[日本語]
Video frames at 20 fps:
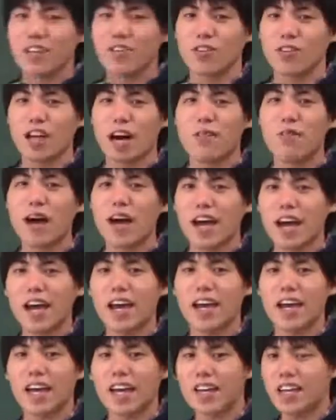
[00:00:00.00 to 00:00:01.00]
の名前
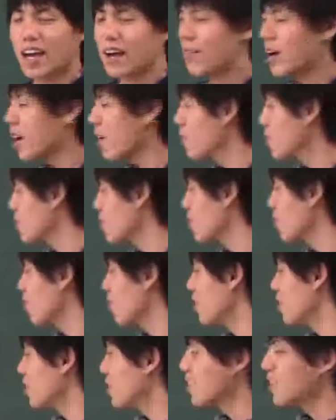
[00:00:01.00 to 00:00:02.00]
名前を授
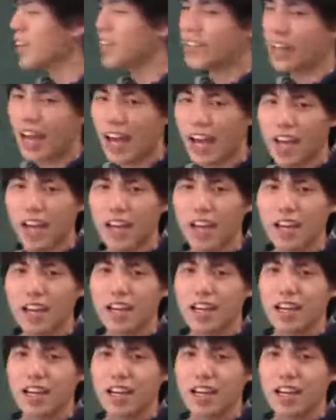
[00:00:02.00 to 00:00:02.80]
業につけて、